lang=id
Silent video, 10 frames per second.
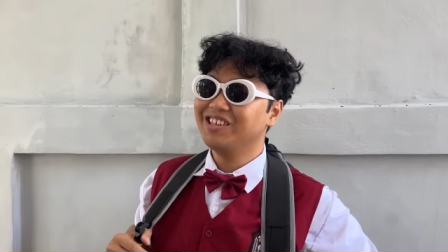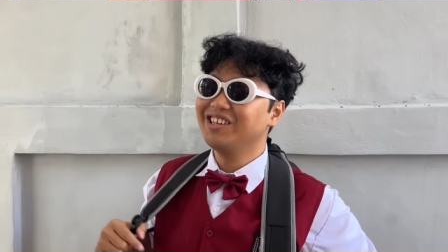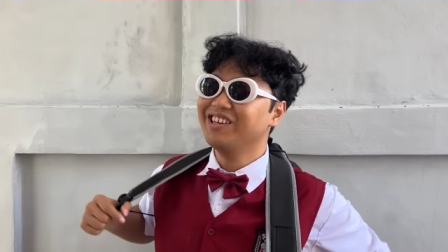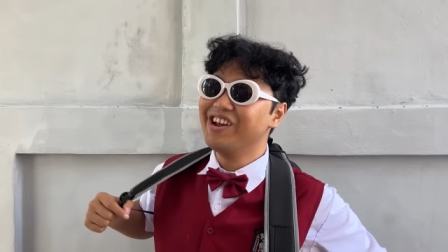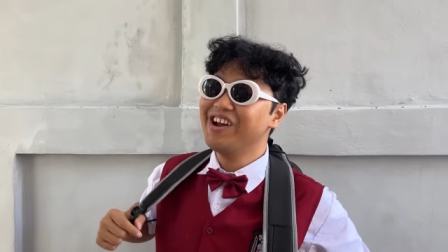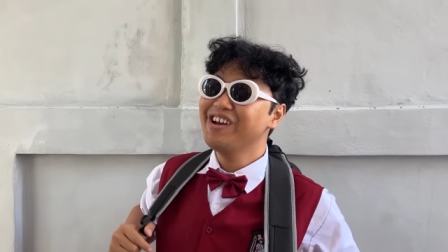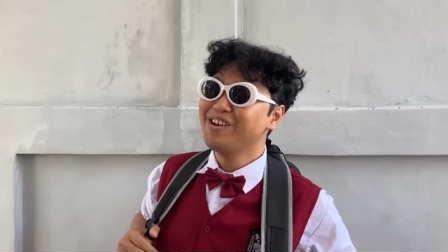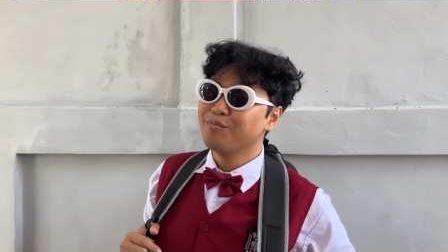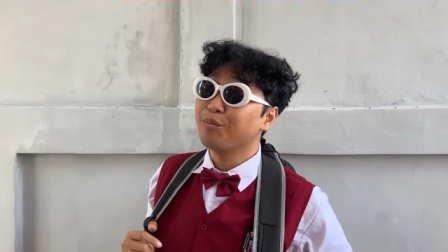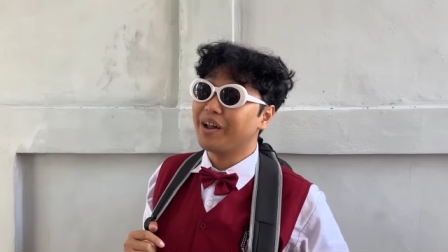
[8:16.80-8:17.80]
Iya,
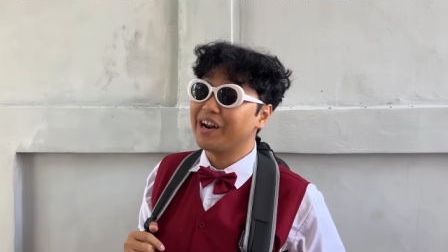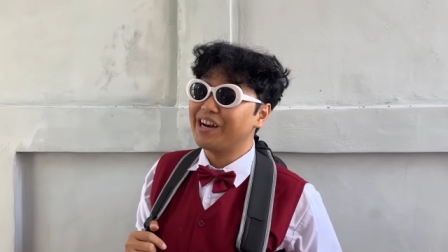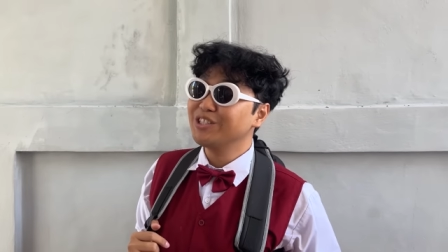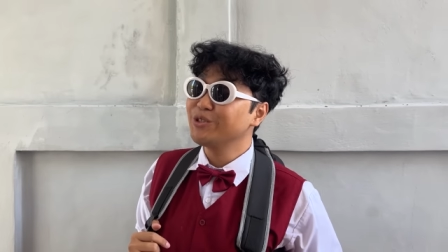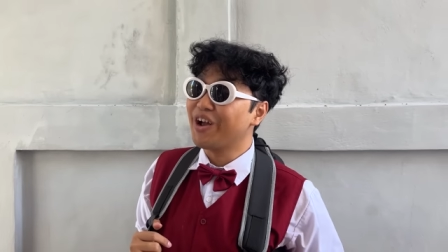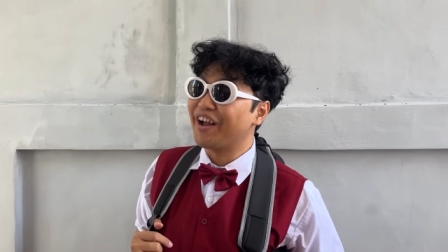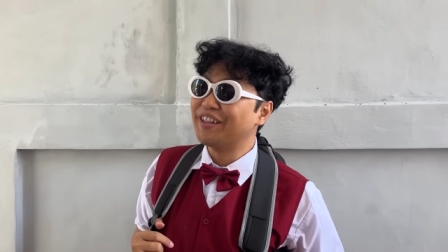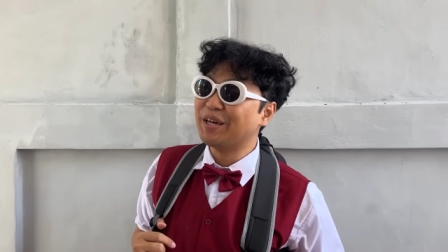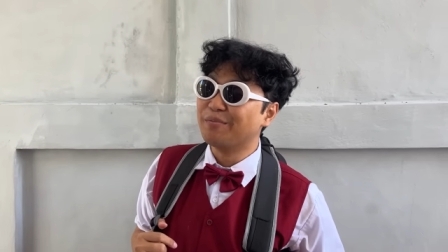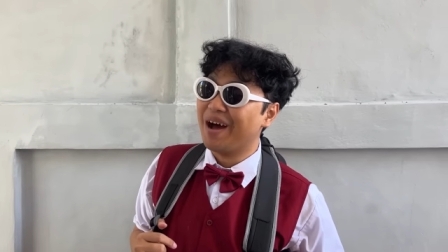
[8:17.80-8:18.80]
Pak Dadang juga
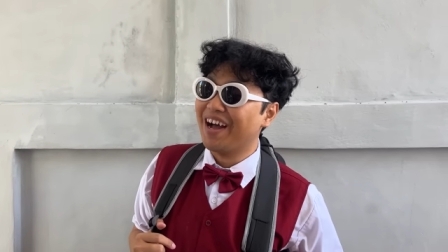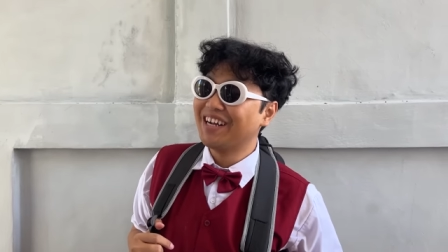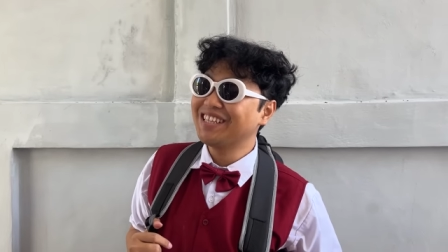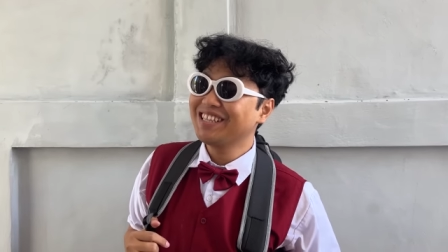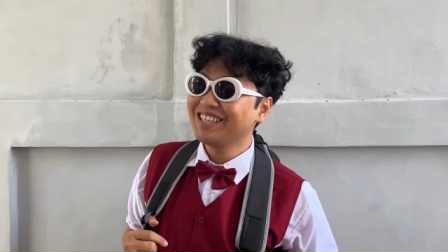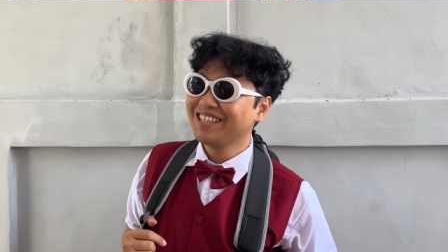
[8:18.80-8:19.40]
ganteng banget.